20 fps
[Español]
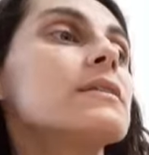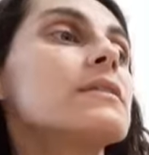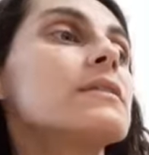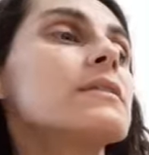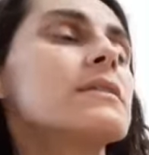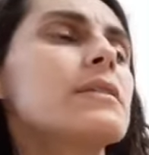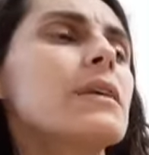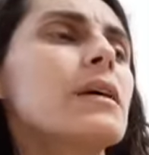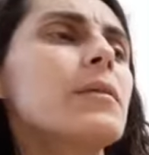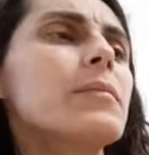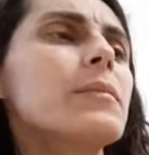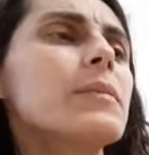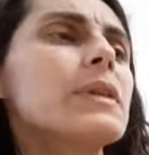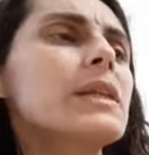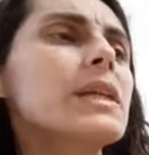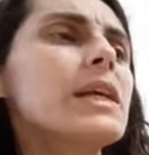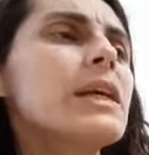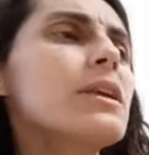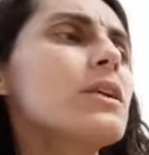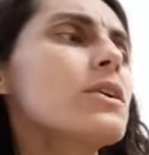Se
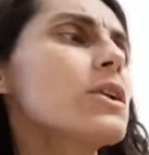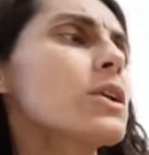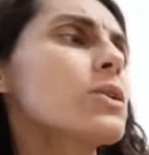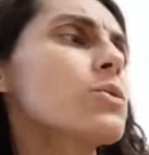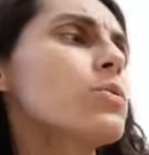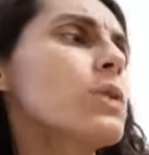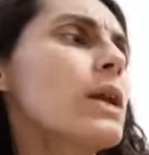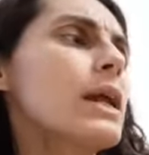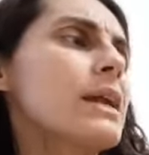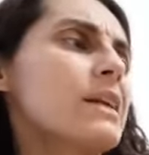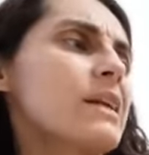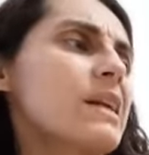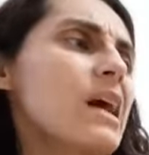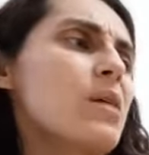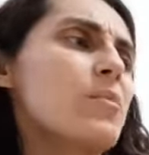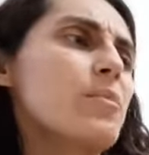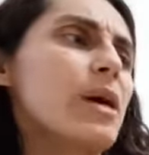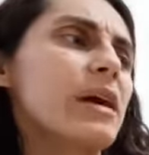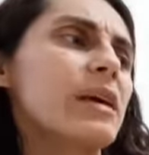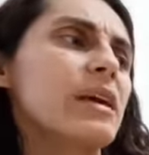metieron en una
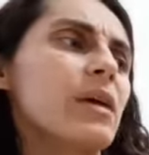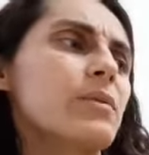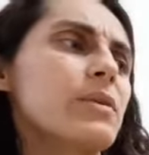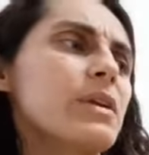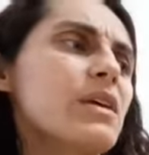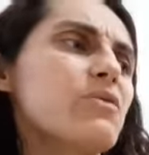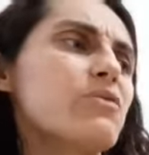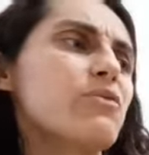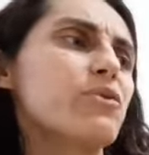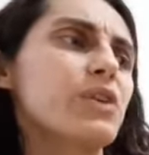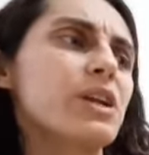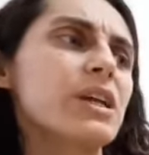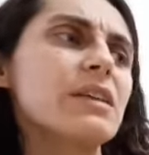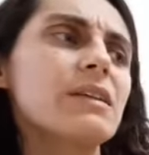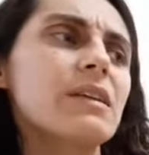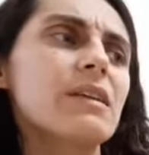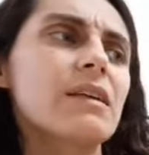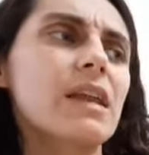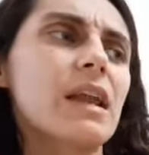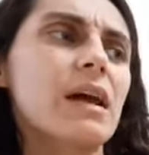rama que había
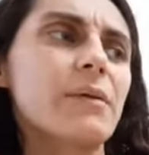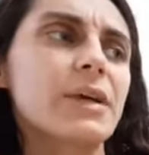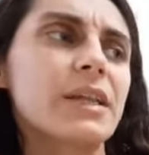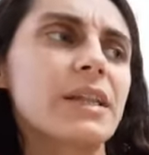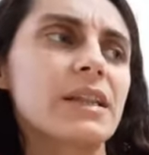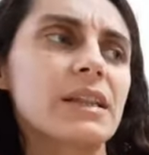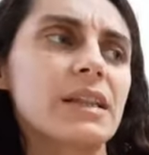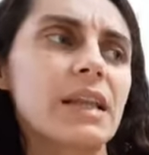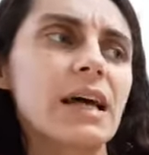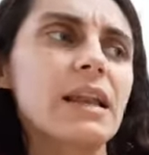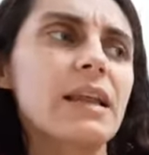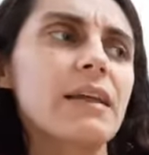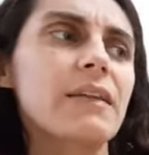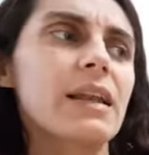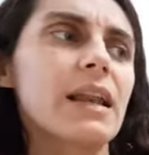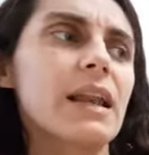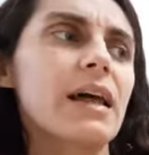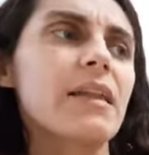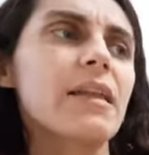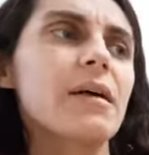enfrente de la ventana
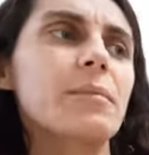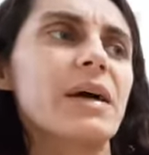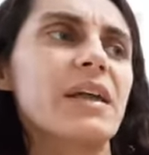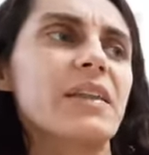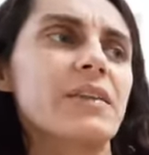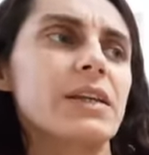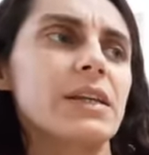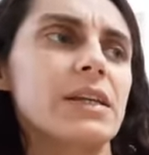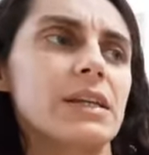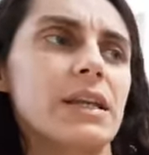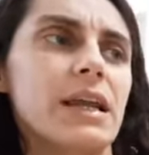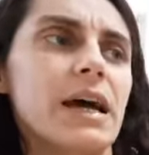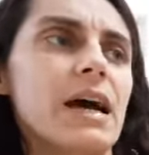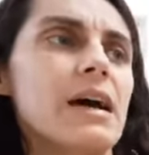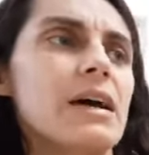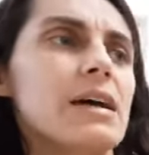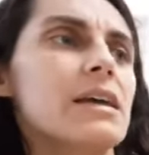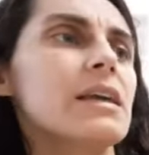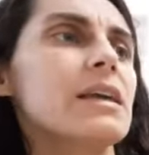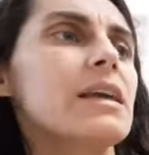de la hada
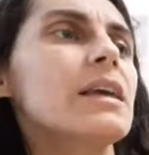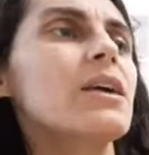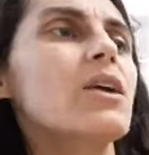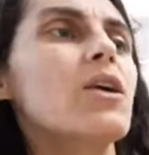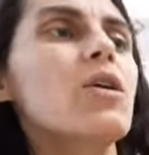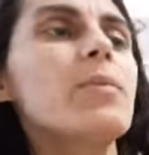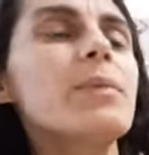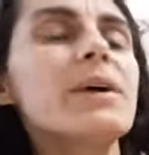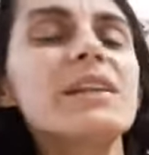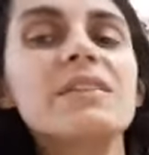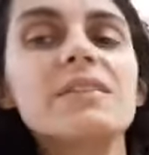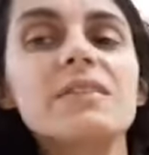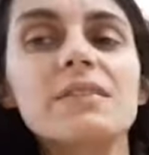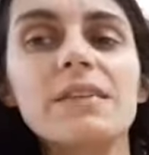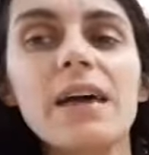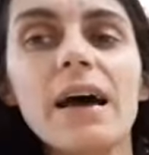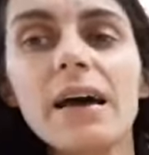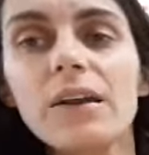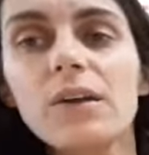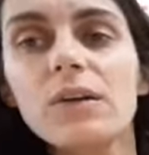madrina y
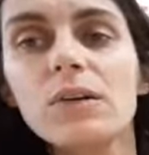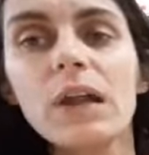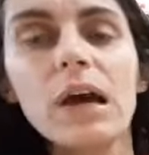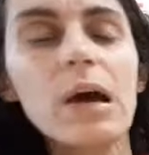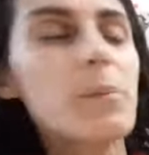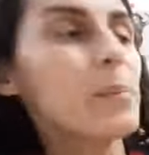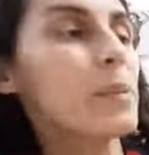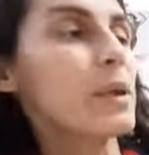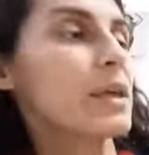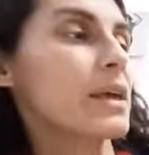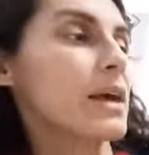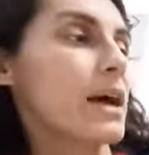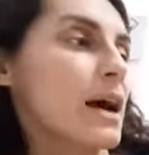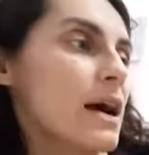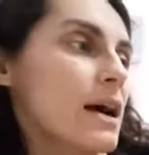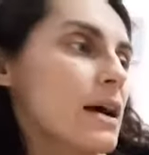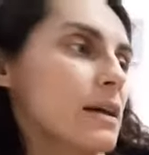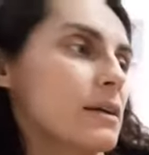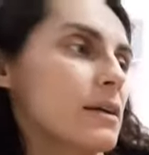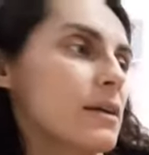comenzaron a
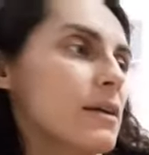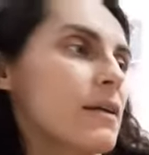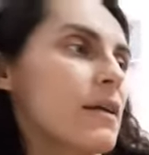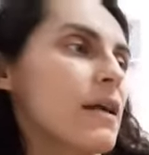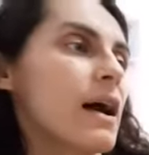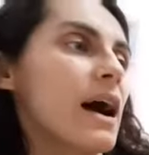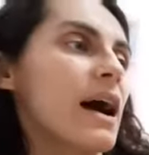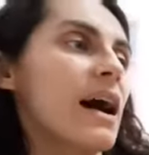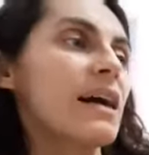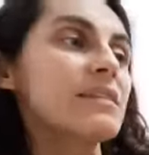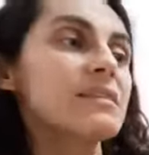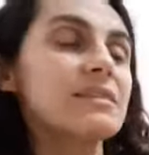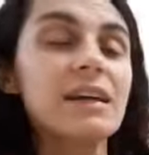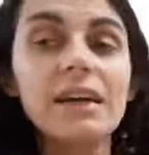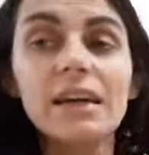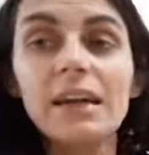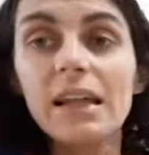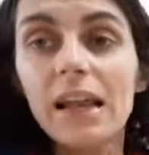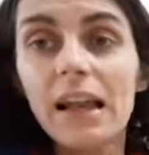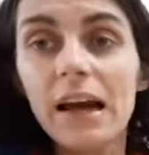piar
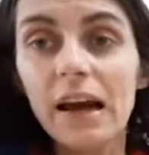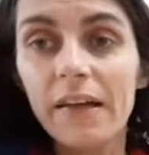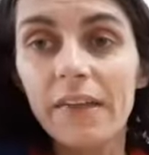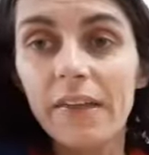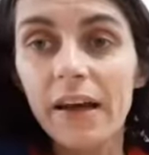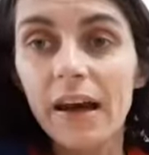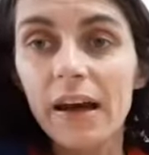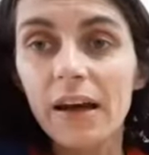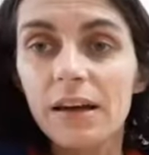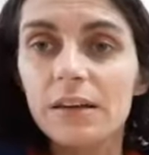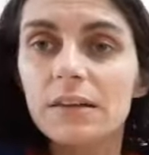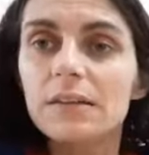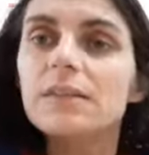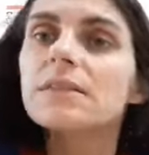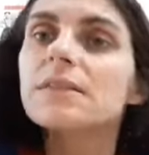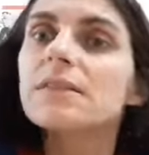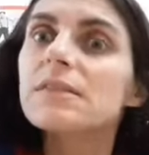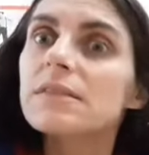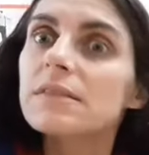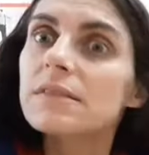hasta que el hada
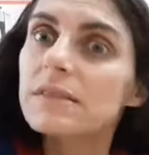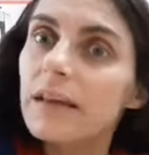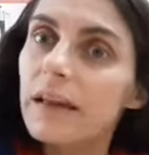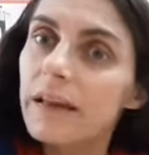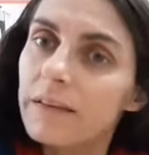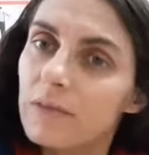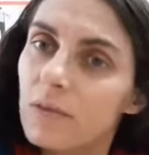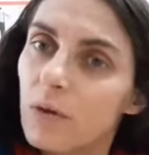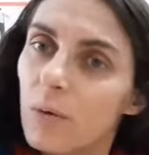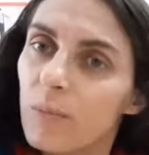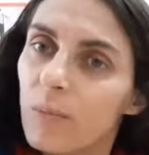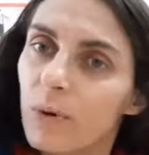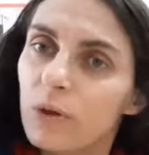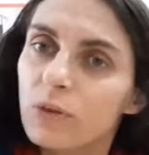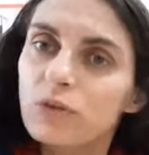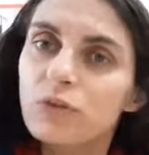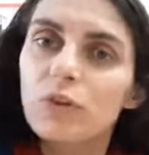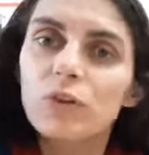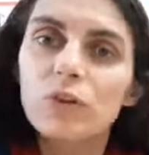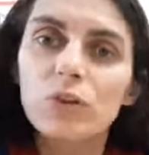se asomó
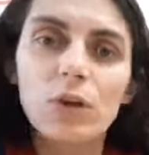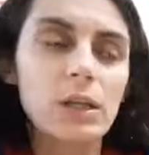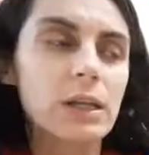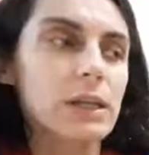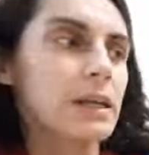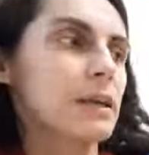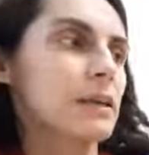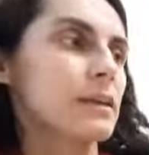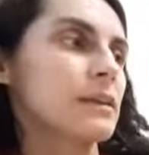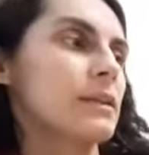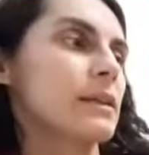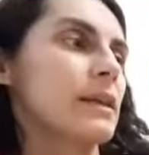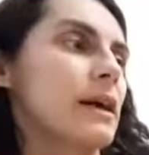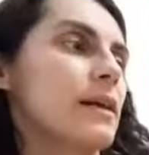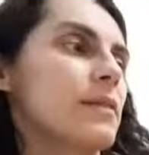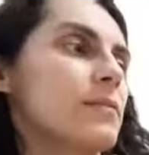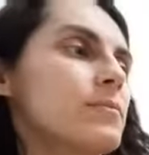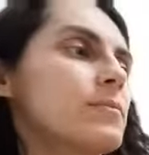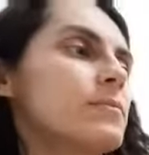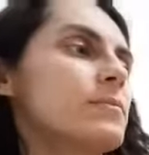
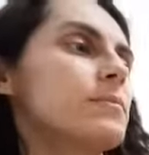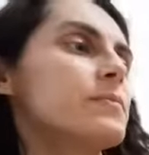soñolienta.